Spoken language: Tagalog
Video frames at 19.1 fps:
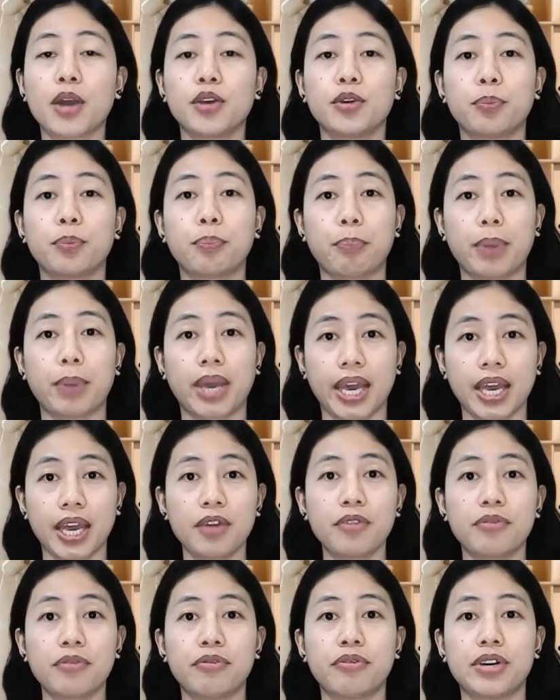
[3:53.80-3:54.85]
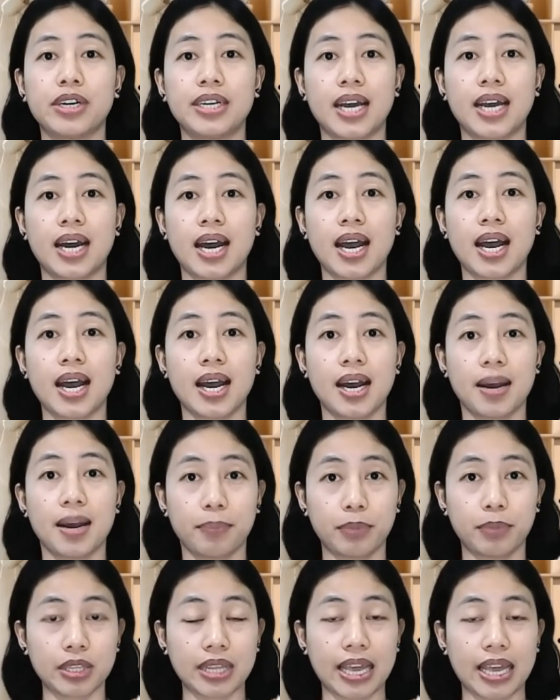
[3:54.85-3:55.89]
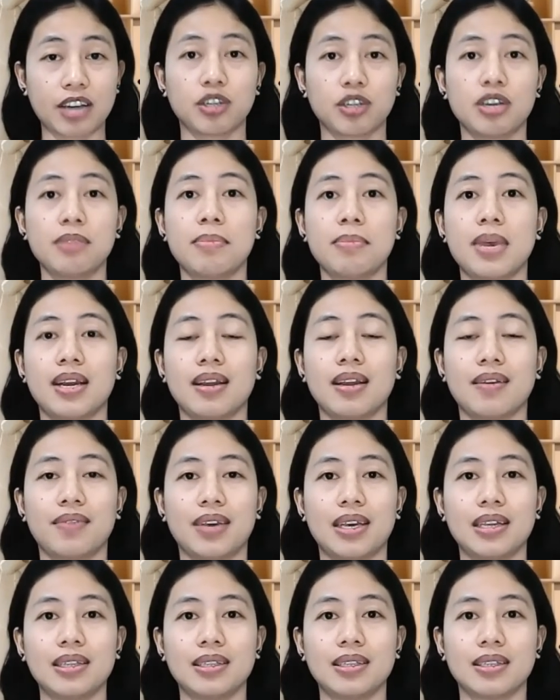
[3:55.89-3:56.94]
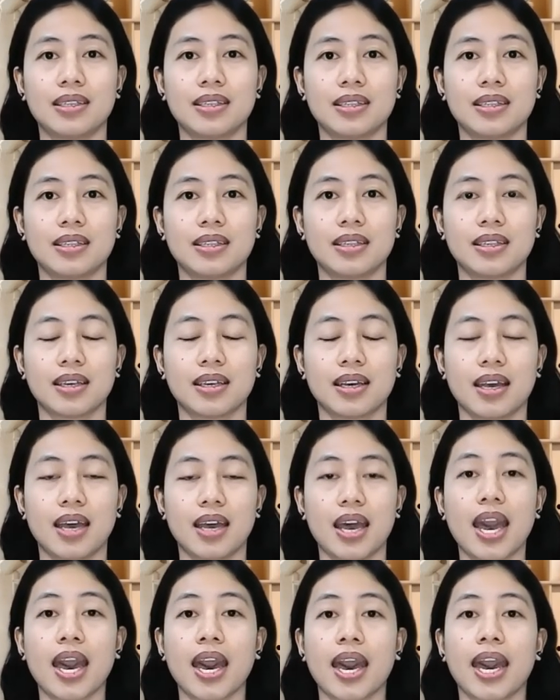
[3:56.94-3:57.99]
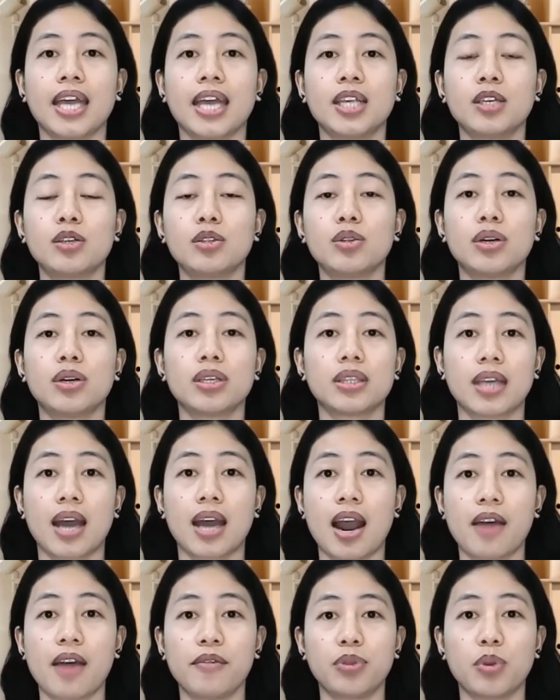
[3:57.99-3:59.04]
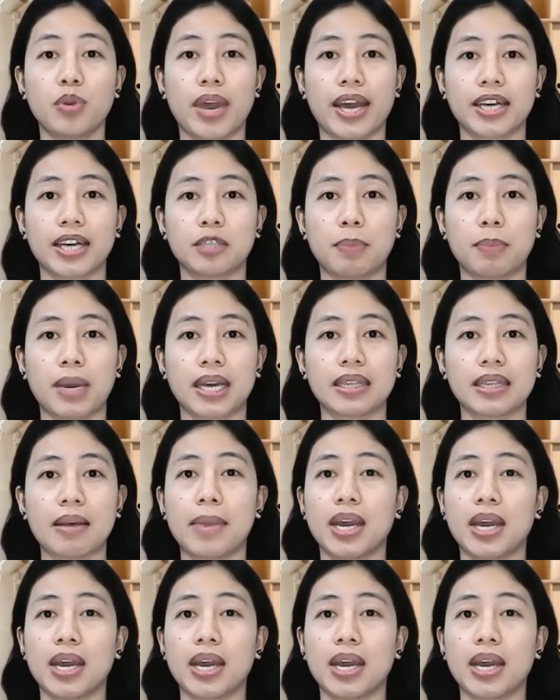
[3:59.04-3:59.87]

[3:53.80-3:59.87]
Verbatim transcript: you pay for the protection benefits, and you don't have to expect na